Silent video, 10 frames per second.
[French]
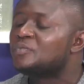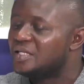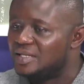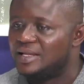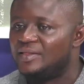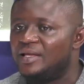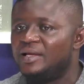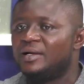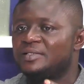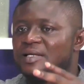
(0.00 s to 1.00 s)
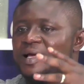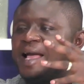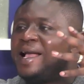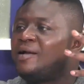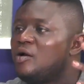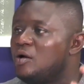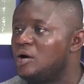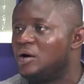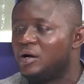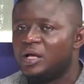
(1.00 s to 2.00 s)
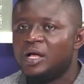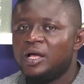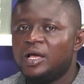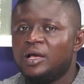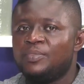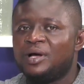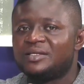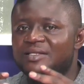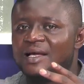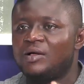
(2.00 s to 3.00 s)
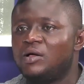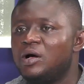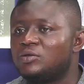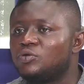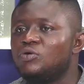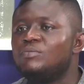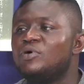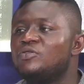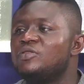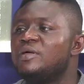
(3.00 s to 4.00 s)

C'est-à-dire, c'est un corps. Mm. Et dans un corps, tout le monde n'est